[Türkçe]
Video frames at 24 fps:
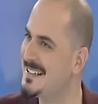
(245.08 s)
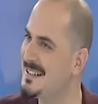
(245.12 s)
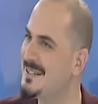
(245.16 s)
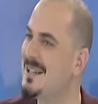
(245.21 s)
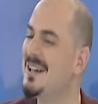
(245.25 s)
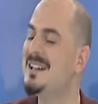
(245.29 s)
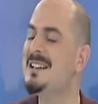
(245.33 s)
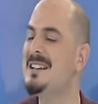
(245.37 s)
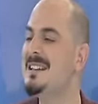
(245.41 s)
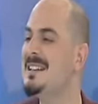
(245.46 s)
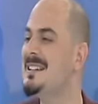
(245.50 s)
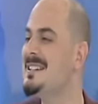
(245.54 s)

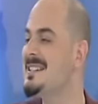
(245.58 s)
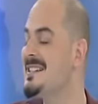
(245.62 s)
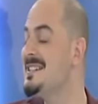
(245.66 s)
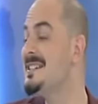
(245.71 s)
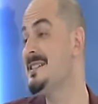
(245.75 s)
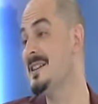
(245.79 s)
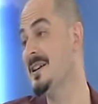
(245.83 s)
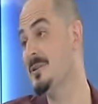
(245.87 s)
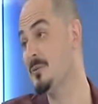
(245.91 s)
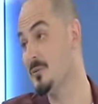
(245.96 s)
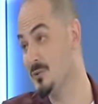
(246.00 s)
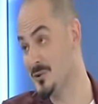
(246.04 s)
hani
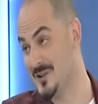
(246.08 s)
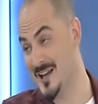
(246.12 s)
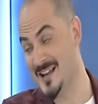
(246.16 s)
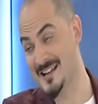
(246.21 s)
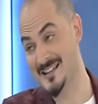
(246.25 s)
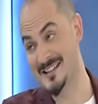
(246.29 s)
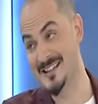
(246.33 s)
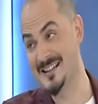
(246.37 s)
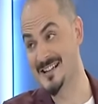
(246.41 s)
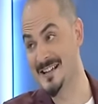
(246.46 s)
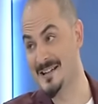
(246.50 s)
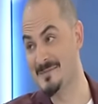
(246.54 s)
siz e,
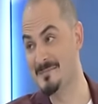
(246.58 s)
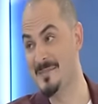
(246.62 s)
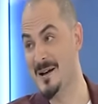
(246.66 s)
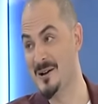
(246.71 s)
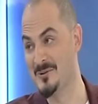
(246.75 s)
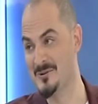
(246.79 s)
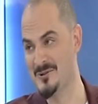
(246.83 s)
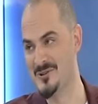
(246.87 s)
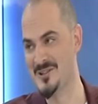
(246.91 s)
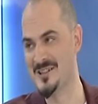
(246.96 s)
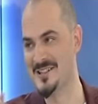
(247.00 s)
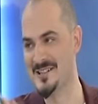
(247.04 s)
özellikle rehber
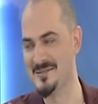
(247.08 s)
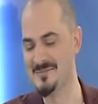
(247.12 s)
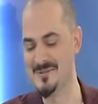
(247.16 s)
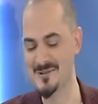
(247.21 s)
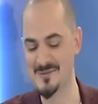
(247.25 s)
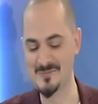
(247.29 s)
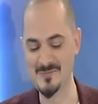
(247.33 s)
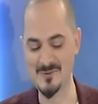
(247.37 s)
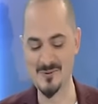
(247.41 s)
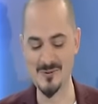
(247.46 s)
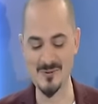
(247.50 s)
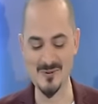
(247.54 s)
hocalarımız
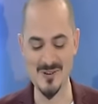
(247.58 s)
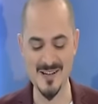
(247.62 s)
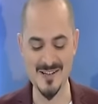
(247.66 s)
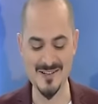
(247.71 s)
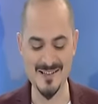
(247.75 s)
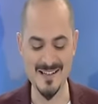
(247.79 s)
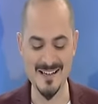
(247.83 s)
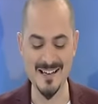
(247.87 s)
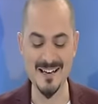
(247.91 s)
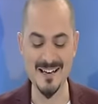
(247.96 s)
bu süreçte